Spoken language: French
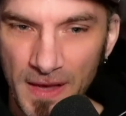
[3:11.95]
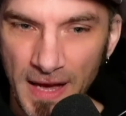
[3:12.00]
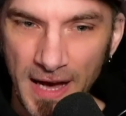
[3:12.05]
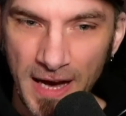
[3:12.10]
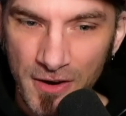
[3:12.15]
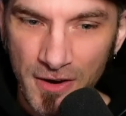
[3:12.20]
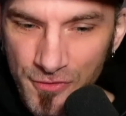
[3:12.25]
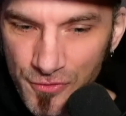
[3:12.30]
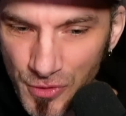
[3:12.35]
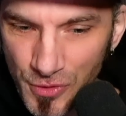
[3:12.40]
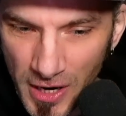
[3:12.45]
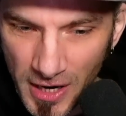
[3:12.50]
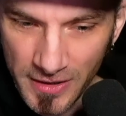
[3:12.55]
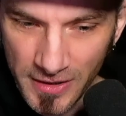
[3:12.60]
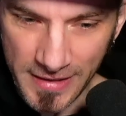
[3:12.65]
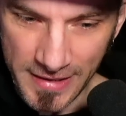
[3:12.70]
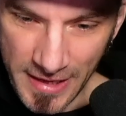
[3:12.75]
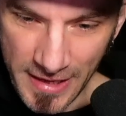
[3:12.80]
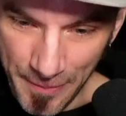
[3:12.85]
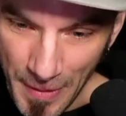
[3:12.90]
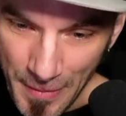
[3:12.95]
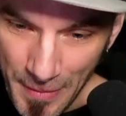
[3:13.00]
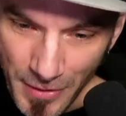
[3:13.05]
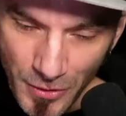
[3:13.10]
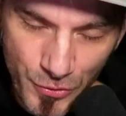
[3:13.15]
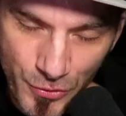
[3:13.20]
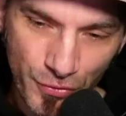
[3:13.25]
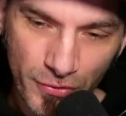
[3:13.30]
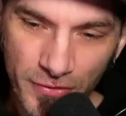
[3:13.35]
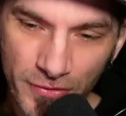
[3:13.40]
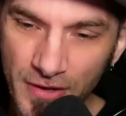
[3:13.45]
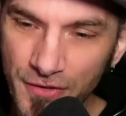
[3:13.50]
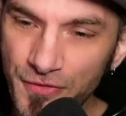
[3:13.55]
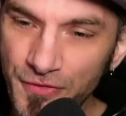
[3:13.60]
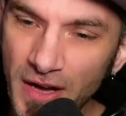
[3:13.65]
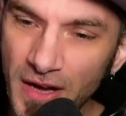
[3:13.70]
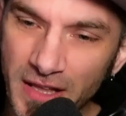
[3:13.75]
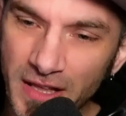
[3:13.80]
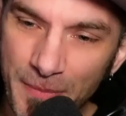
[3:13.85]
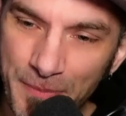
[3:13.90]
À voir. Il y a pas mal de choses à
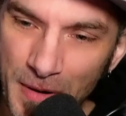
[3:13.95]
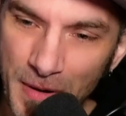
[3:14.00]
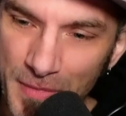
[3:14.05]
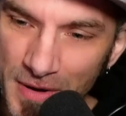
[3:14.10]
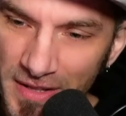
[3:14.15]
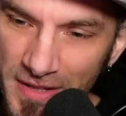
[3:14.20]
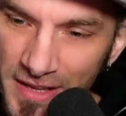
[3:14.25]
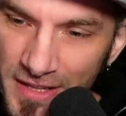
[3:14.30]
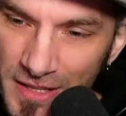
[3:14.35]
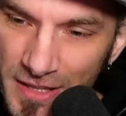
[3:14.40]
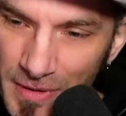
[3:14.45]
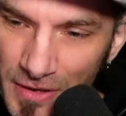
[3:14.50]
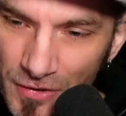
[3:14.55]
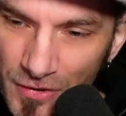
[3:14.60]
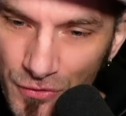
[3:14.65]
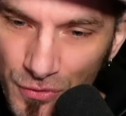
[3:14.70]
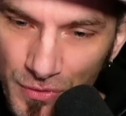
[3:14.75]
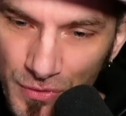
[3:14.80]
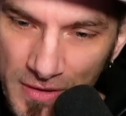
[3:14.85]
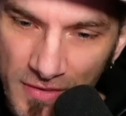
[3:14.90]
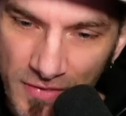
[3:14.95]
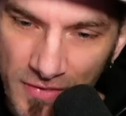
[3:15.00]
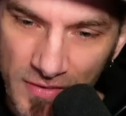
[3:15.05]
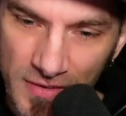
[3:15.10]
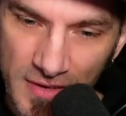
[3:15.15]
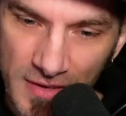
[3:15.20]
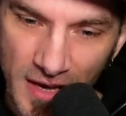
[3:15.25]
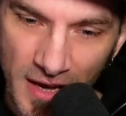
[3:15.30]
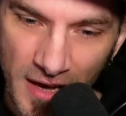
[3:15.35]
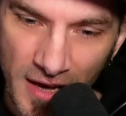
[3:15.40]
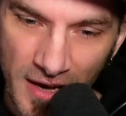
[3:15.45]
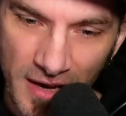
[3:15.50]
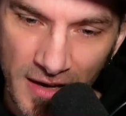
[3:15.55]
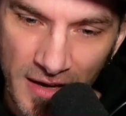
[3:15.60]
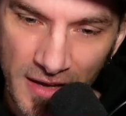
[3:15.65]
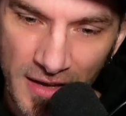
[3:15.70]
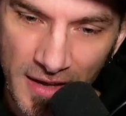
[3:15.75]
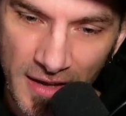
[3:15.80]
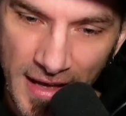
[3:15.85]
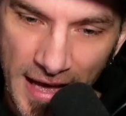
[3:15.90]
faire. Il y a pas mal d'animations ici à,
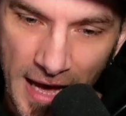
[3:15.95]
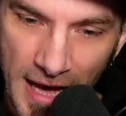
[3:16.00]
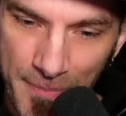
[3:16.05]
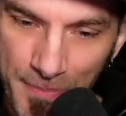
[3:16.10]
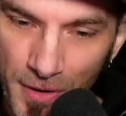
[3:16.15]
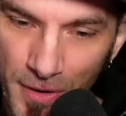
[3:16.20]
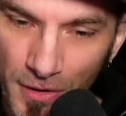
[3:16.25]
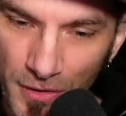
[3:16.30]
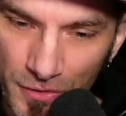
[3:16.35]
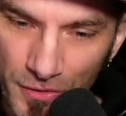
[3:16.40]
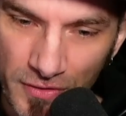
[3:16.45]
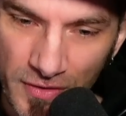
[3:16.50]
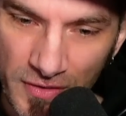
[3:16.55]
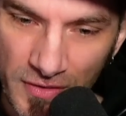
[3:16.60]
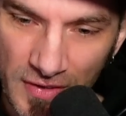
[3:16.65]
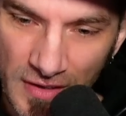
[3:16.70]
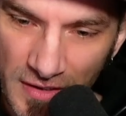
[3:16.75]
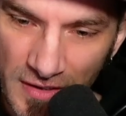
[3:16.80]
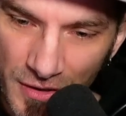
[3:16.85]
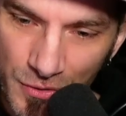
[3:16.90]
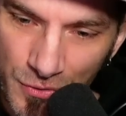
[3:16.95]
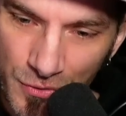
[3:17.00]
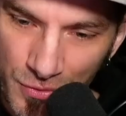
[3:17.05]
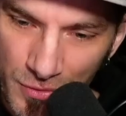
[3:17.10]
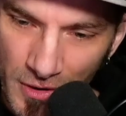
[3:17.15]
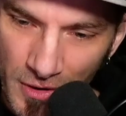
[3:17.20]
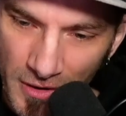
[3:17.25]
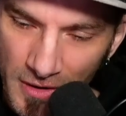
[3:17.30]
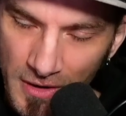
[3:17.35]
prendre. C'est ça qui est cool.